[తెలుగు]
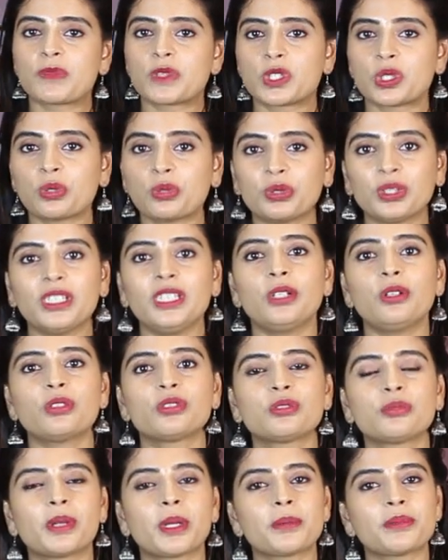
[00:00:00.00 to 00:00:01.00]
సో
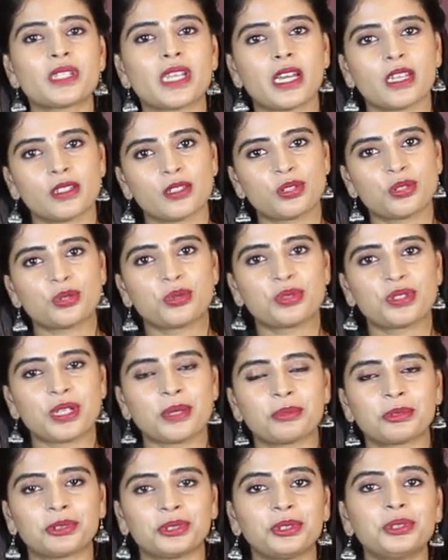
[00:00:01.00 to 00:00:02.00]
ఈరోజు మనం శారీస్ చూసే
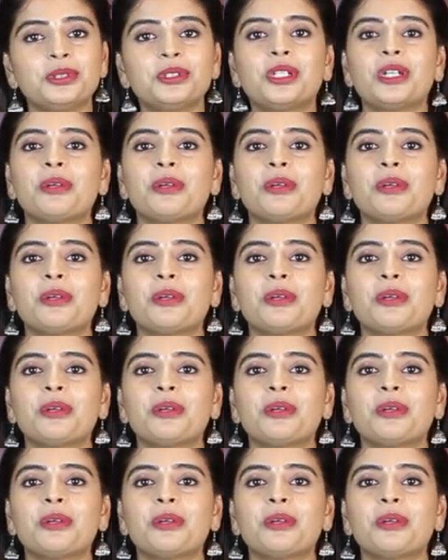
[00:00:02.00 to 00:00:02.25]
ముందు